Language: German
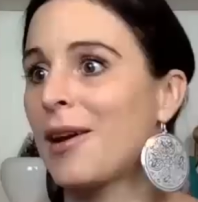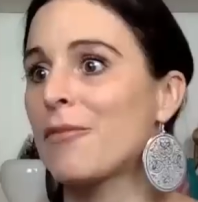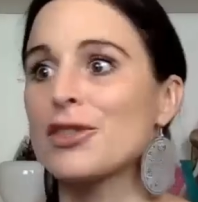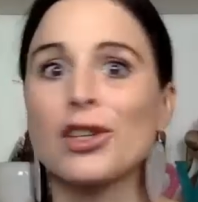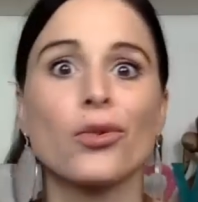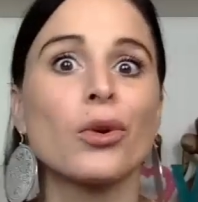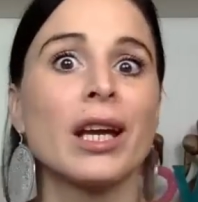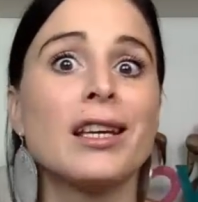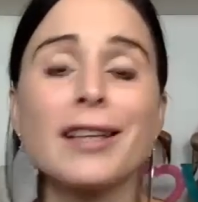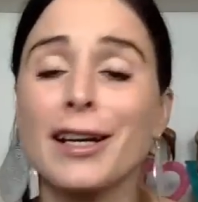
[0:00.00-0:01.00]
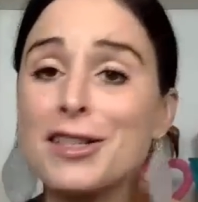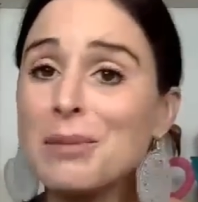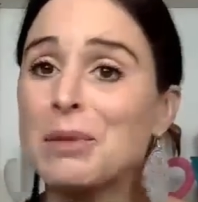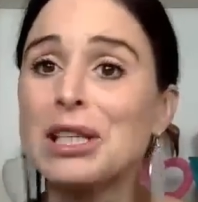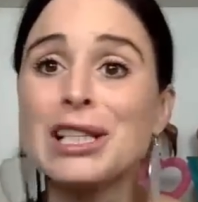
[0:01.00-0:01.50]
der einfach sagt, okay, ich
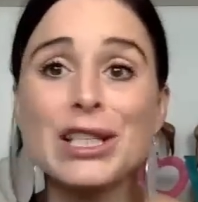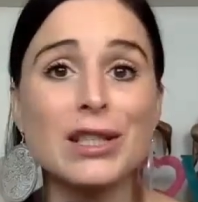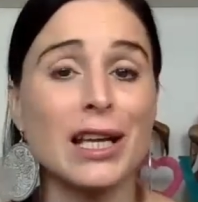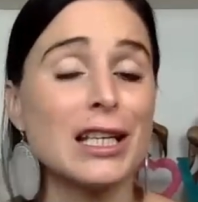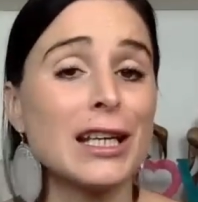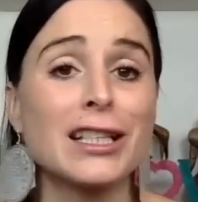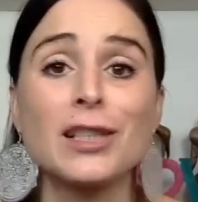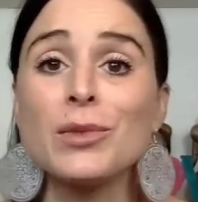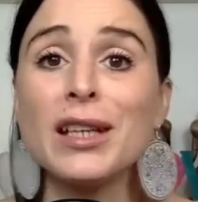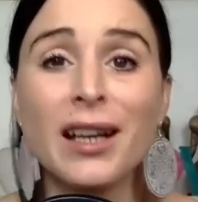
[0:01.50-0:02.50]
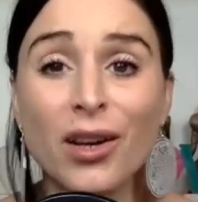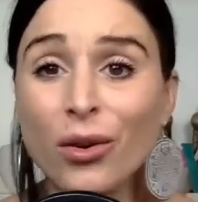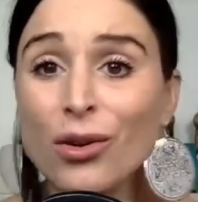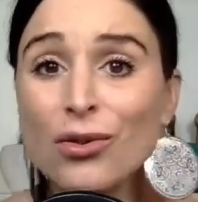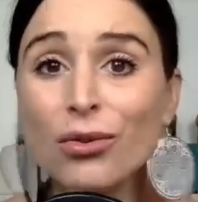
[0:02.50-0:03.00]
akzeptiere ich akzeptiere deine
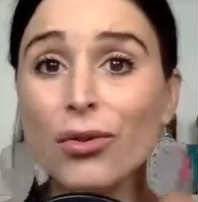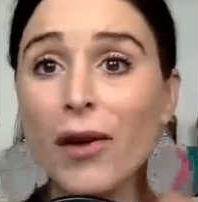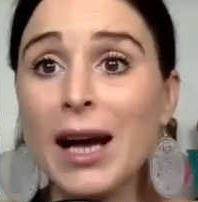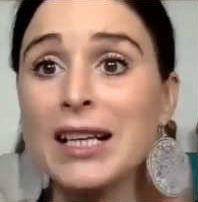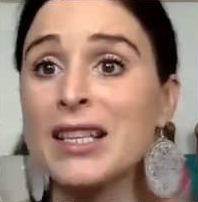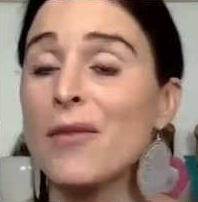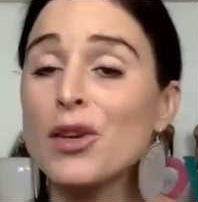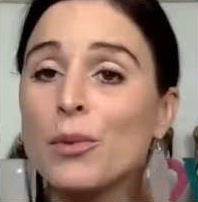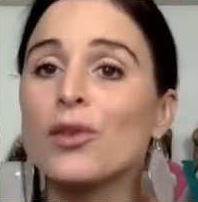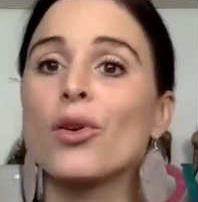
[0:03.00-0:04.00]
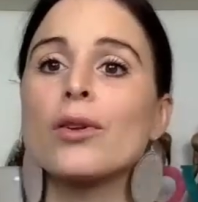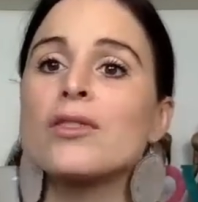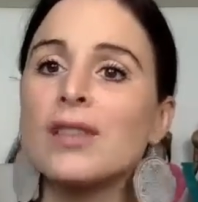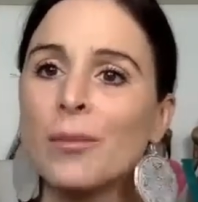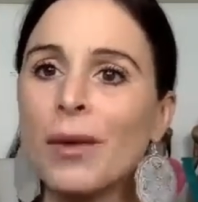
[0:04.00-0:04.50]
Rückzugsphasen, aber ich bin
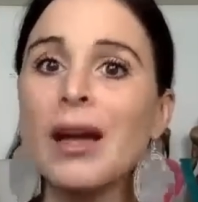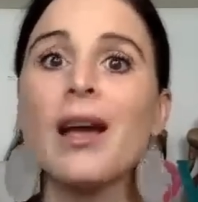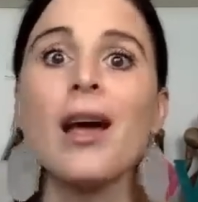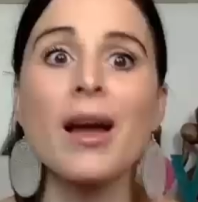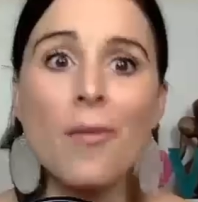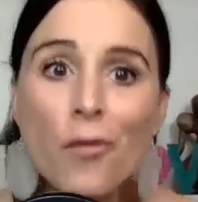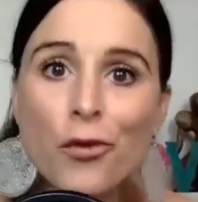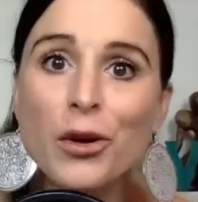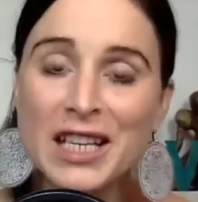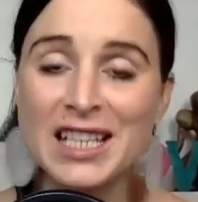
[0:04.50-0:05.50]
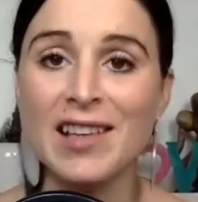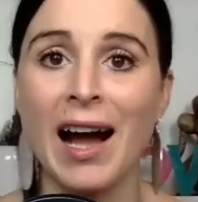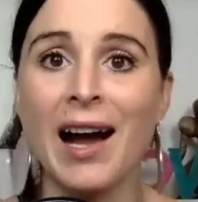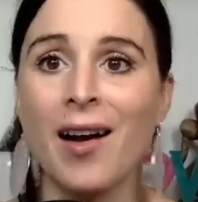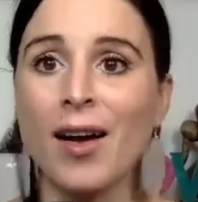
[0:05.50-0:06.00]
trotzdem für dich da.